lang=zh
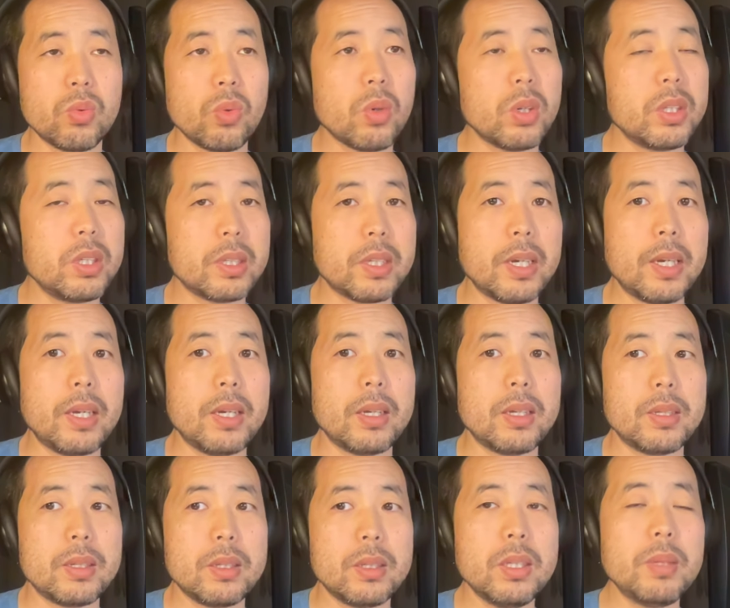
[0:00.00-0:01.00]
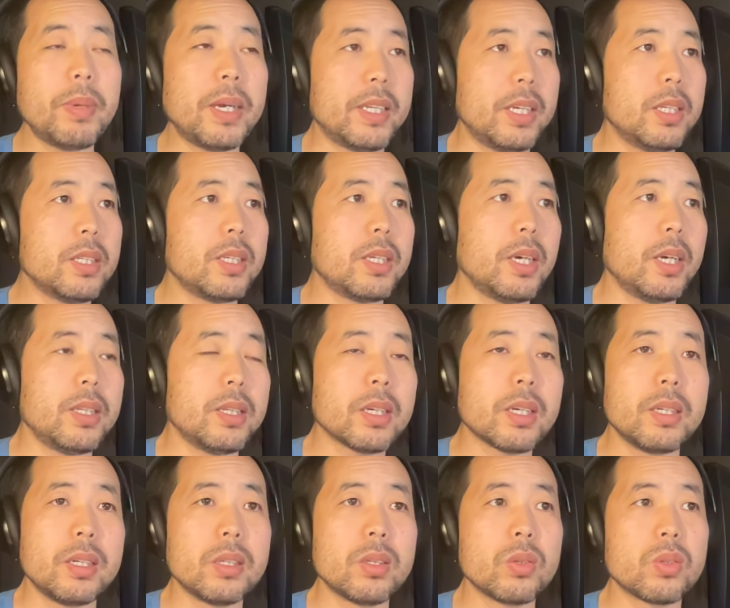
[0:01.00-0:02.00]
如果你在一百年前，
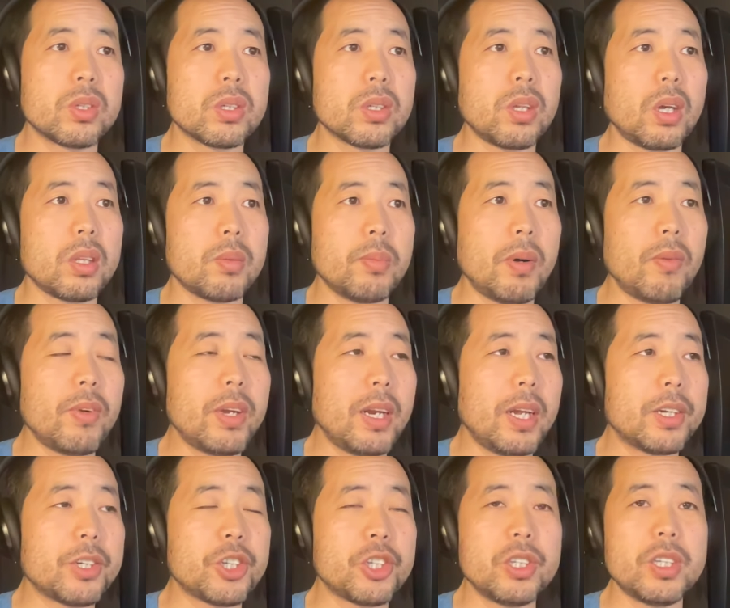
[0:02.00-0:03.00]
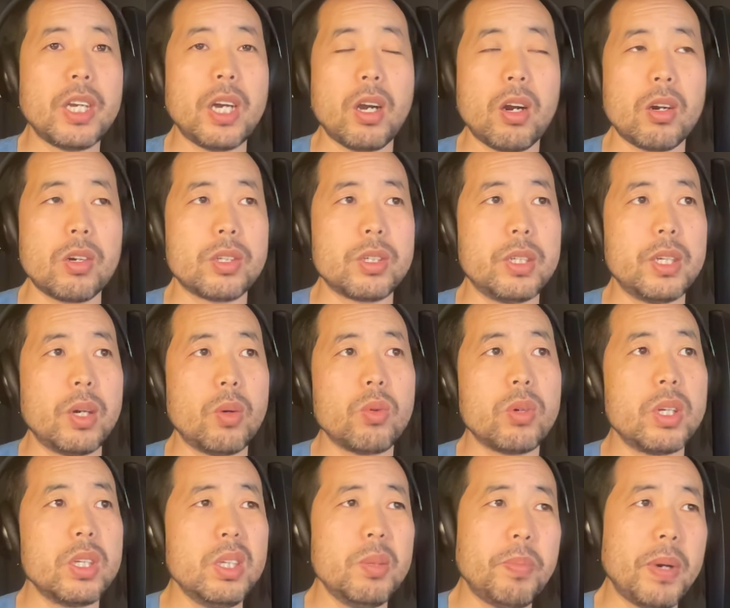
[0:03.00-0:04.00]
你肯定都知道，对吧？未来十年、二十年
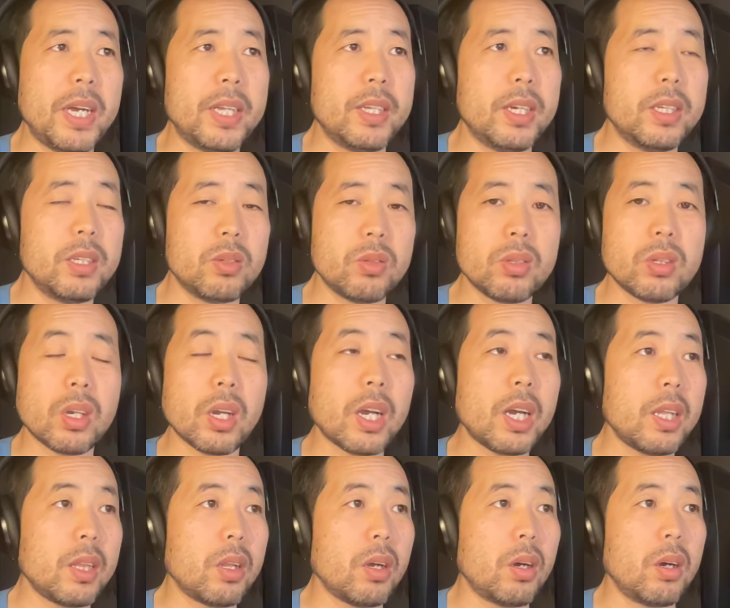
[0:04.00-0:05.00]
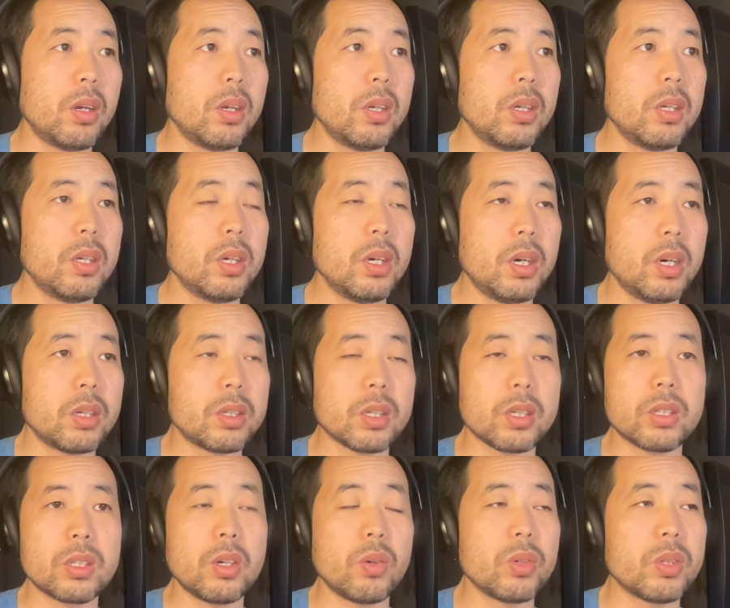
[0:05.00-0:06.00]
或者一百年，你都能看到啊，
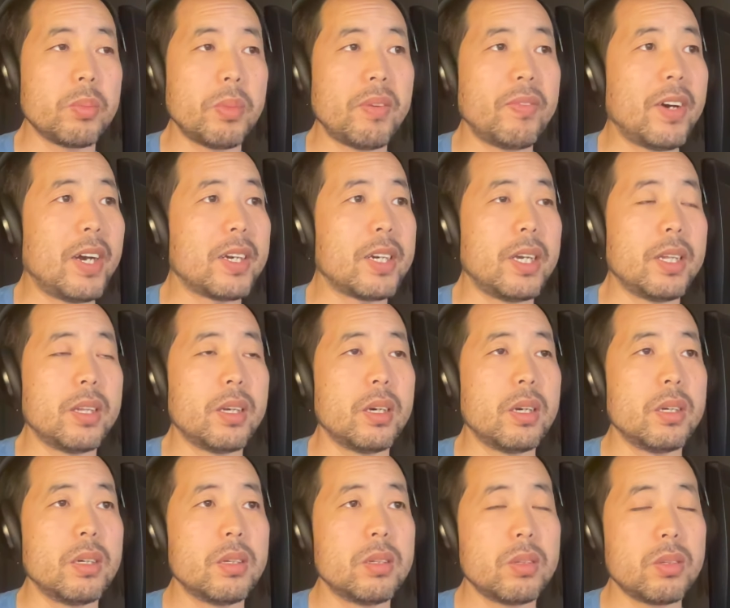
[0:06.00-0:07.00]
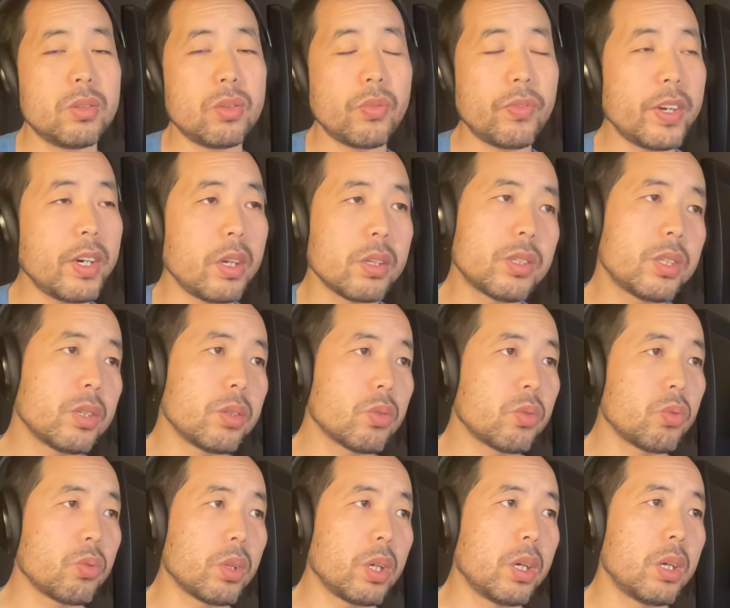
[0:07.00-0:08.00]
这个社会怎么发展的，你都非常
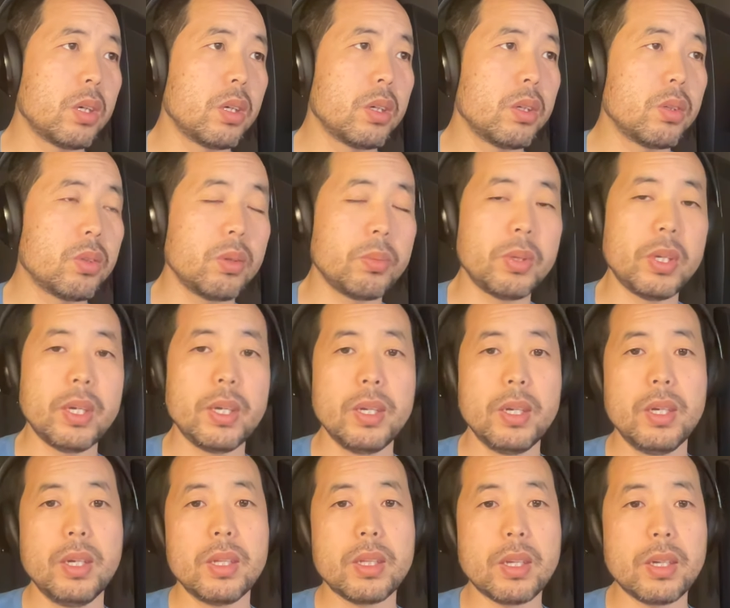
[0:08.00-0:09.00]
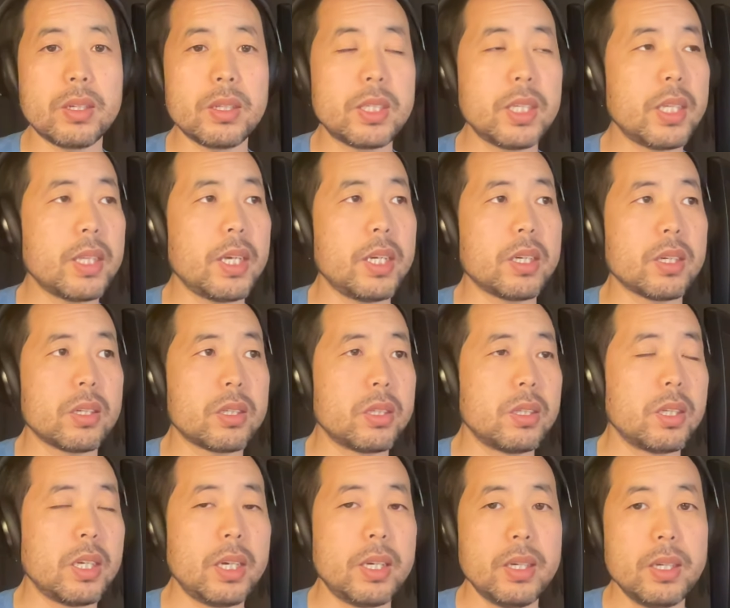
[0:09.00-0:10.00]
清楚的，对不对？但是现在这个
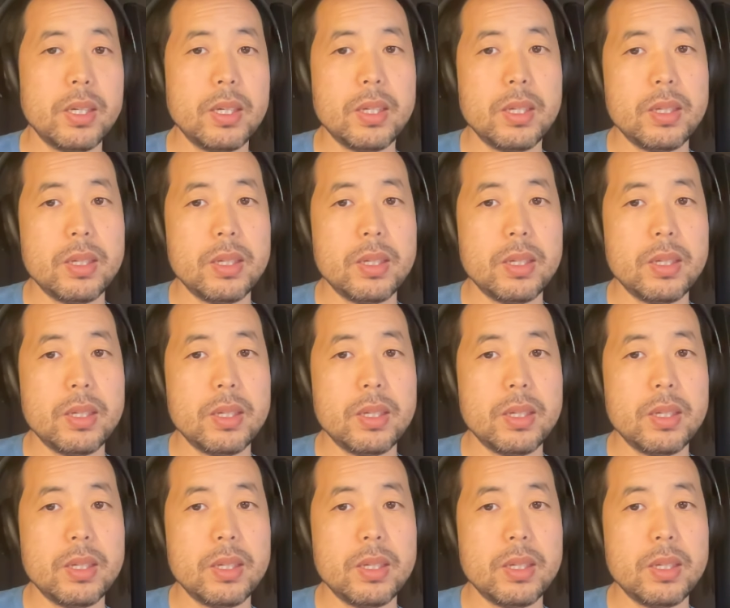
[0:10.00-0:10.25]
时代，